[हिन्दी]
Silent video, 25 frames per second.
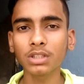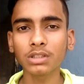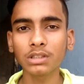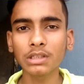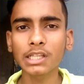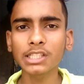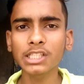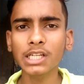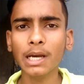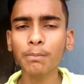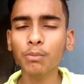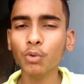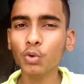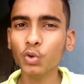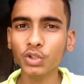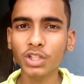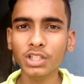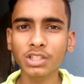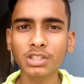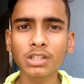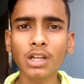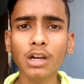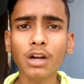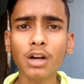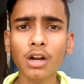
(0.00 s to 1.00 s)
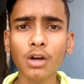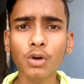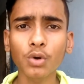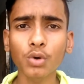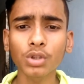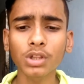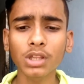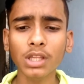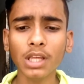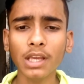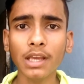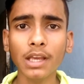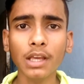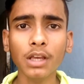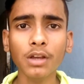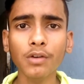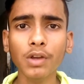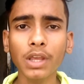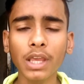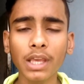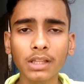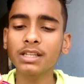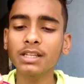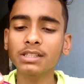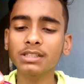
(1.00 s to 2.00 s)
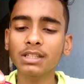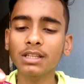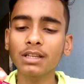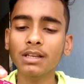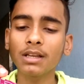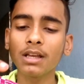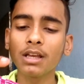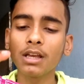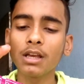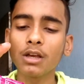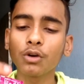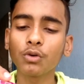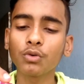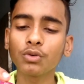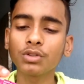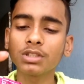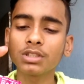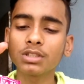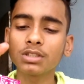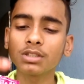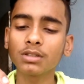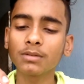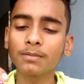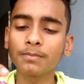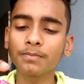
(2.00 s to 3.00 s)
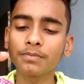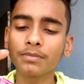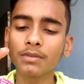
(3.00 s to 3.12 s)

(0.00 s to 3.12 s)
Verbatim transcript: और तितली छाप ओरिजिनल रंग होते हैं एक में से कुछ